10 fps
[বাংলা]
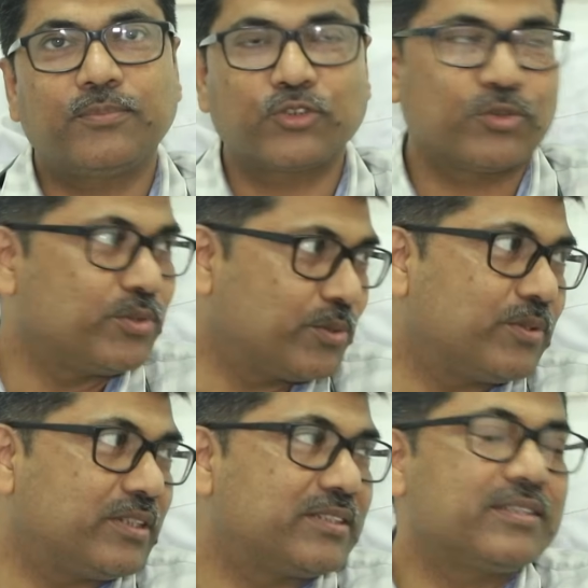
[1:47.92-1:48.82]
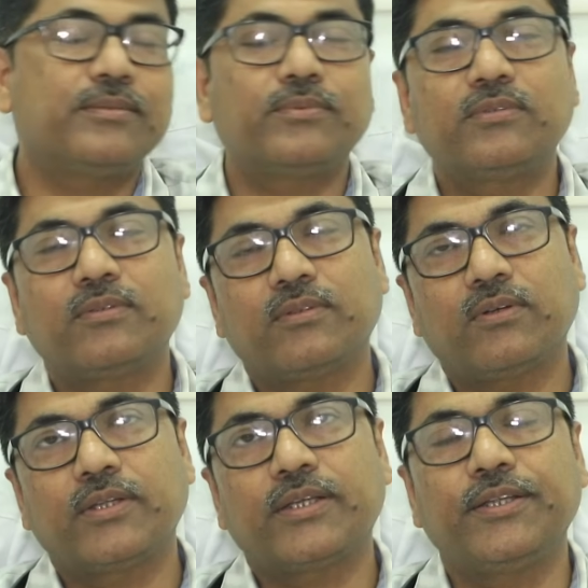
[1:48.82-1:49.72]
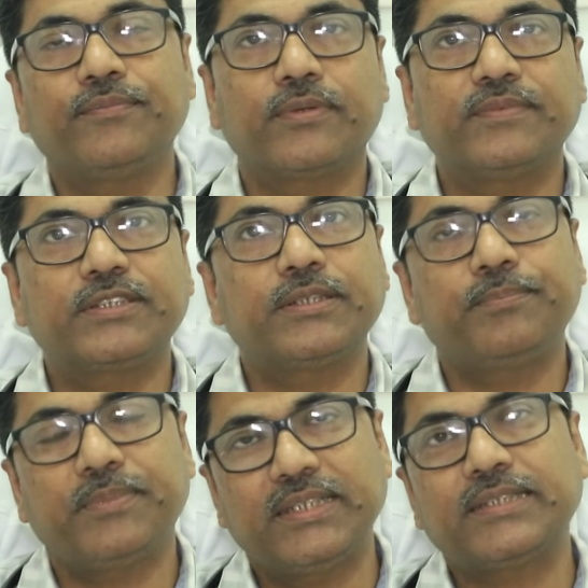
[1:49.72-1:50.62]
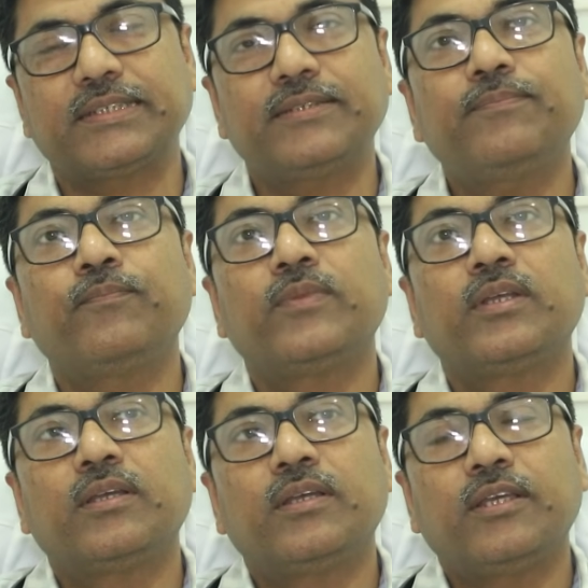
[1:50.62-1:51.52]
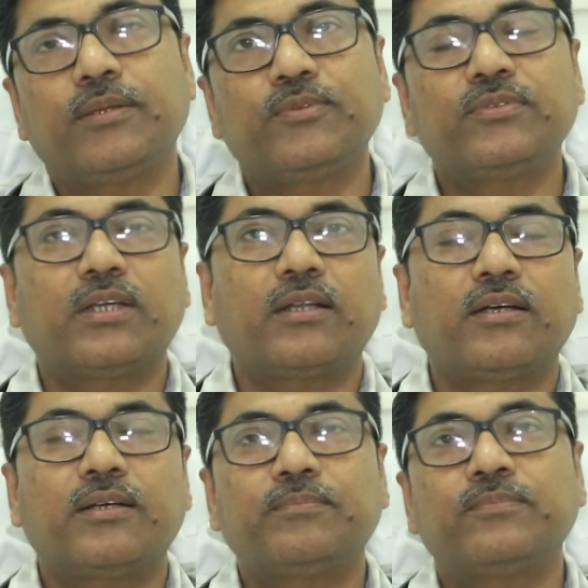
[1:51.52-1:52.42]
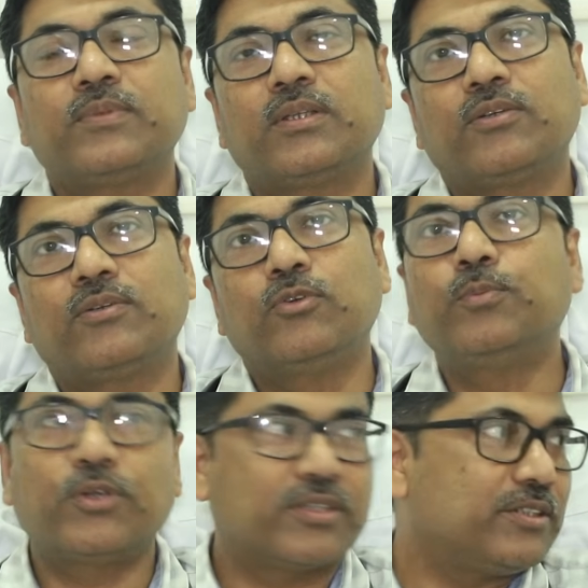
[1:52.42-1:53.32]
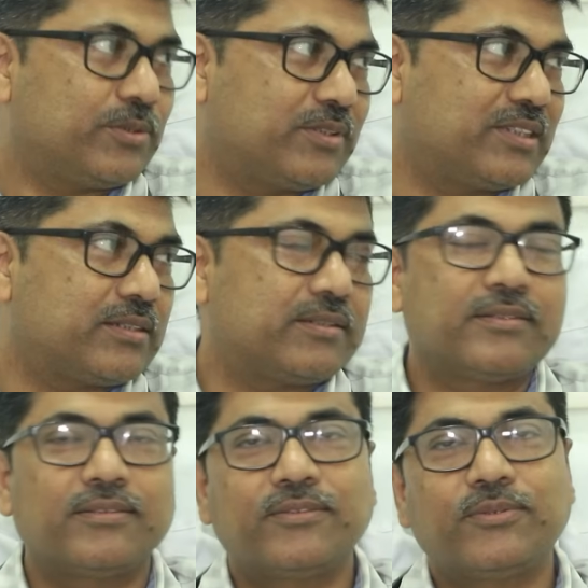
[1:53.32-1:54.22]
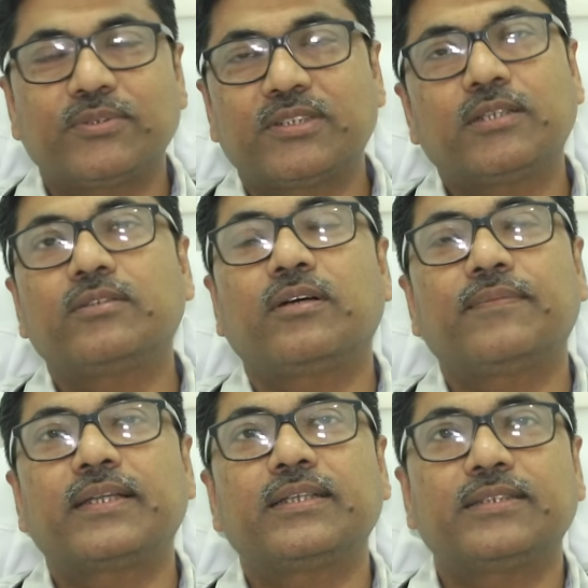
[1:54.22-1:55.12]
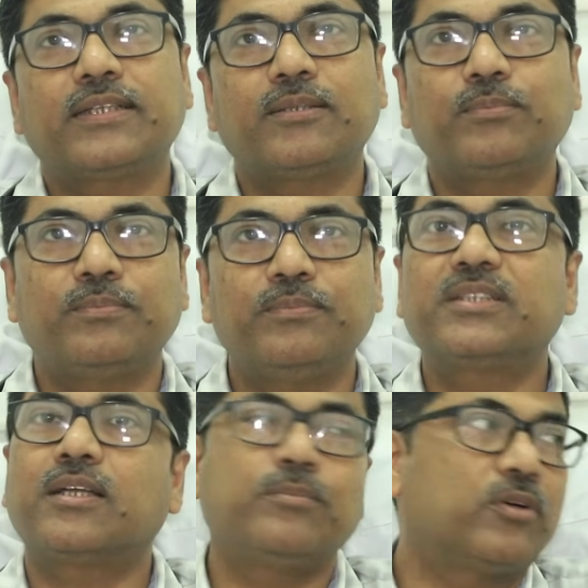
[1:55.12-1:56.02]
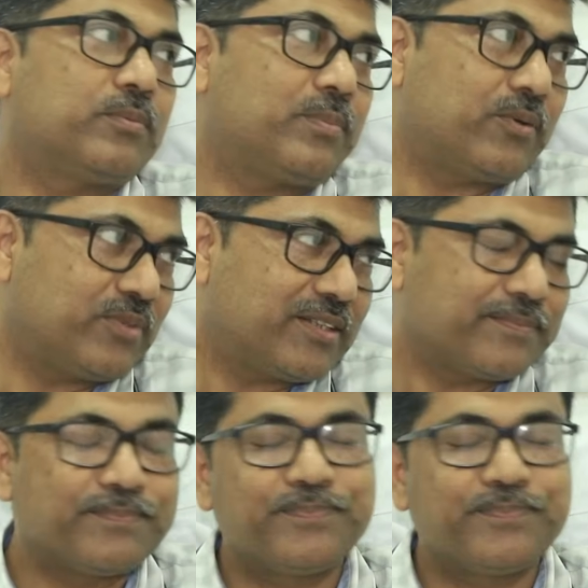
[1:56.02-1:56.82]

পছন্দ করেছেন এবং অনেক ইনফরমেশন পেয়েছেন এবং তারা উপকৃত হচ্ছেন তো সেটা তো আমার কাছে একটা বিশাল বড় পাওনা